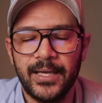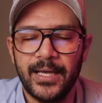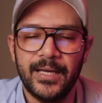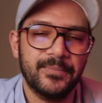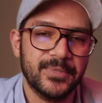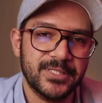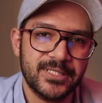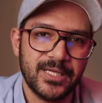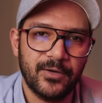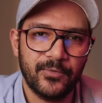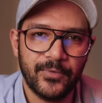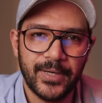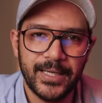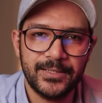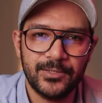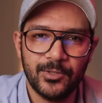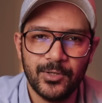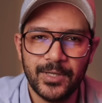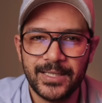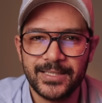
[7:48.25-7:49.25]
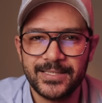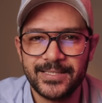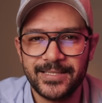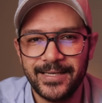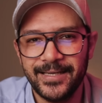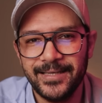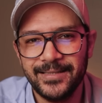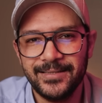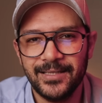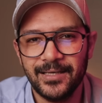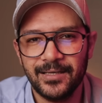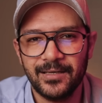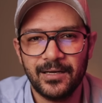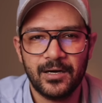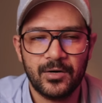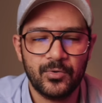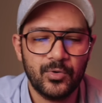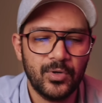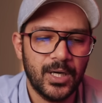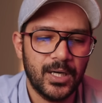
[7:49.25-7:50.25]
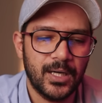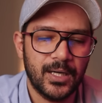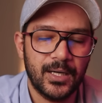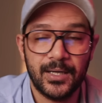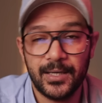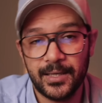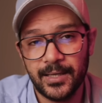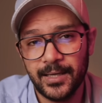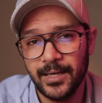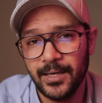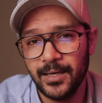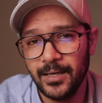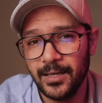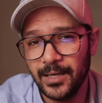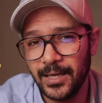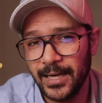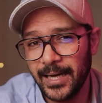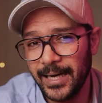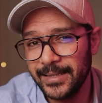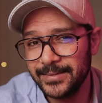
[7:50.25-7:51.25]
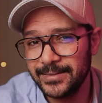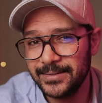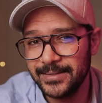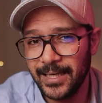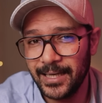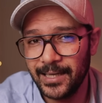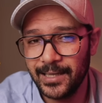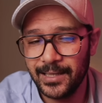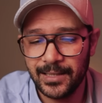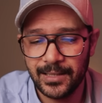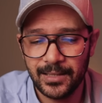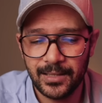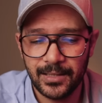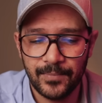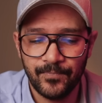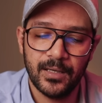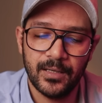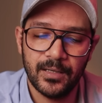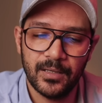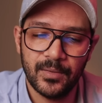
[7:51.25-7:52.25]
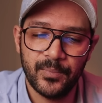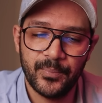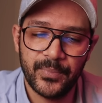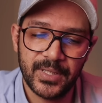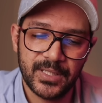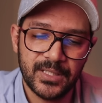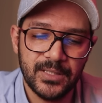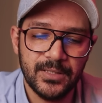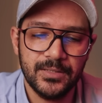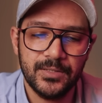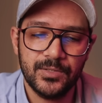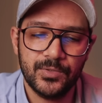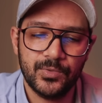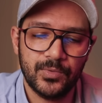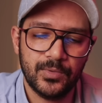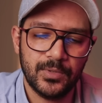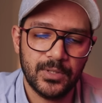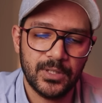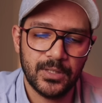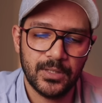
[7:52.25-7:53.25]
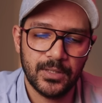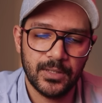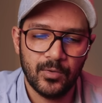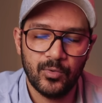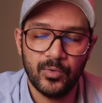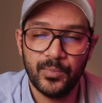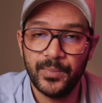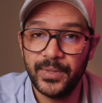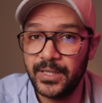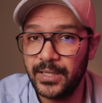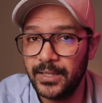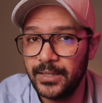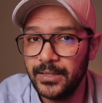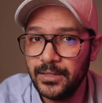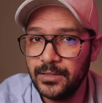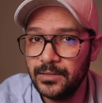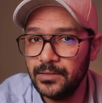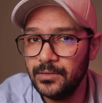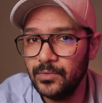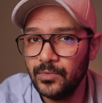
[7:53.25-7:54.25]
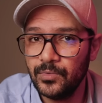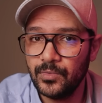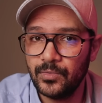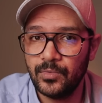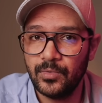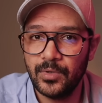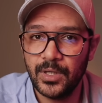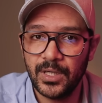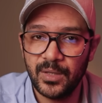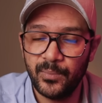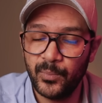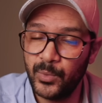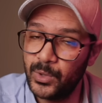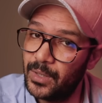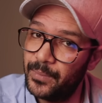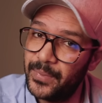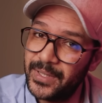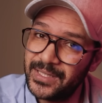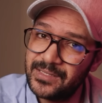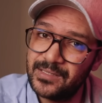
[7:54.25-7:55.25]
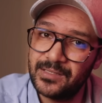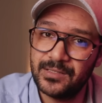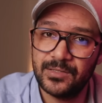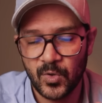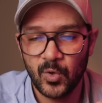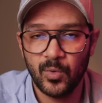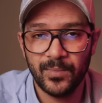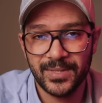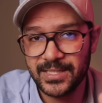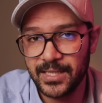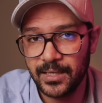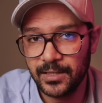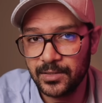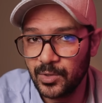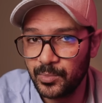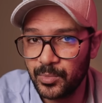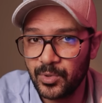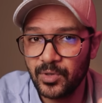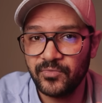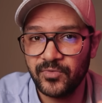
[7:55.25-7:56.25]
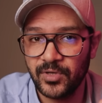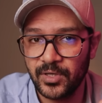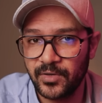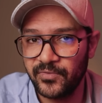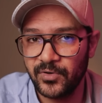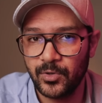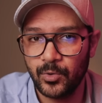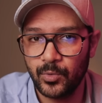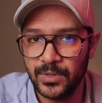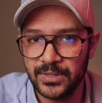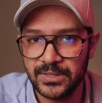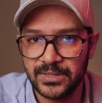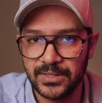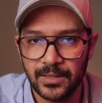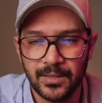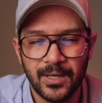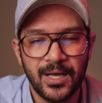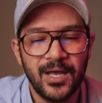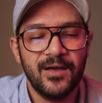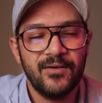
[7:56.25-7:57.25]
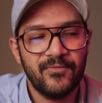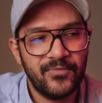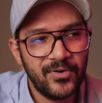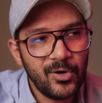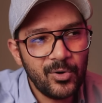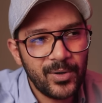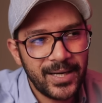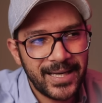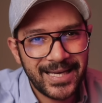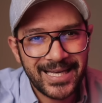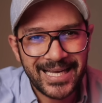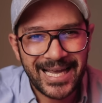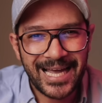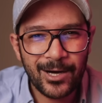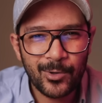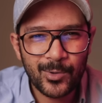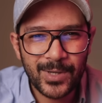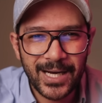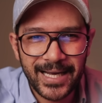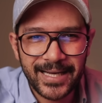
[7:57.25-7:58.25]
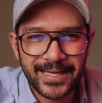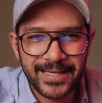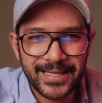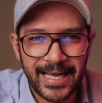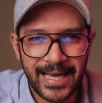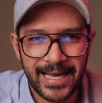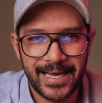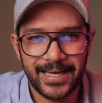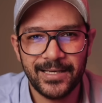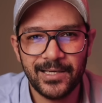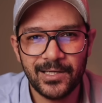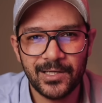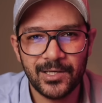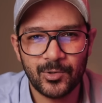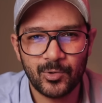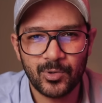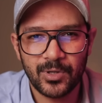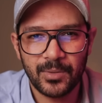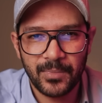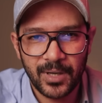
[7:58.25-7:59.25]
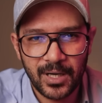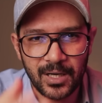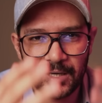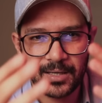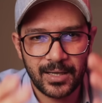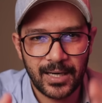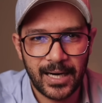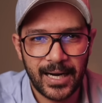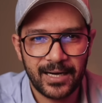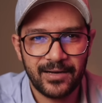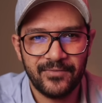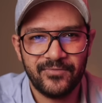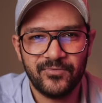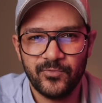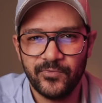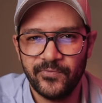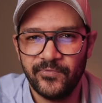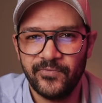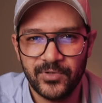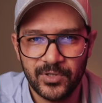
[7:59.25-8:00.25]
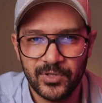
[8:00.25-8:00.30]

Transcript: يعني مثلا واحد يقول لك السنه دي انا هروح رحله اعدي على آه، باريس وبرلين وبودابست ومثلا دوبروفنيك في كرواتيا فهو ايه جوله كده يعني والمجر حاجه في